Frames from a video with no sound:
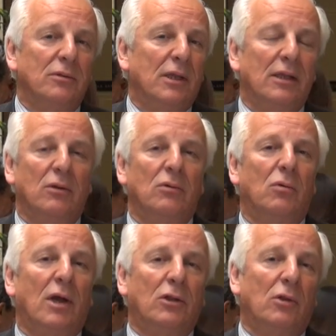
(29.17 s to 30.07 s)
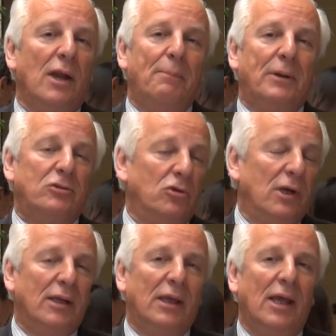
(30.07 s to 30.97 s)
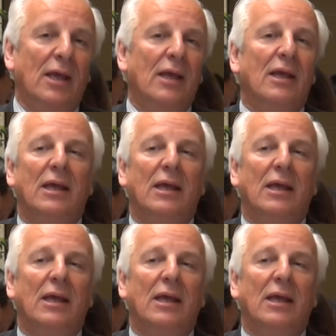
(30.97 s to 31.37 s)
de, un cuarto de las personas que